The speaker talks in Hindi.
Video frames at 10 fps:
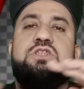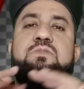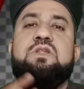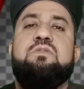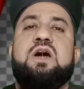
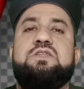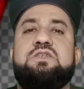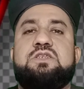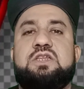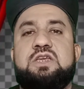जिसम
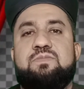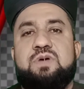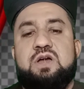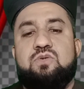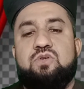लिबास इसके लिए
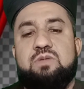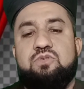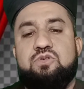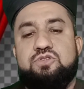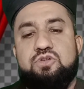पाक होना
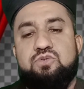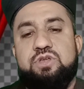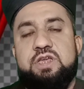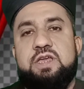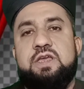बहुत
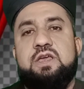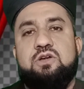ज़रूरी है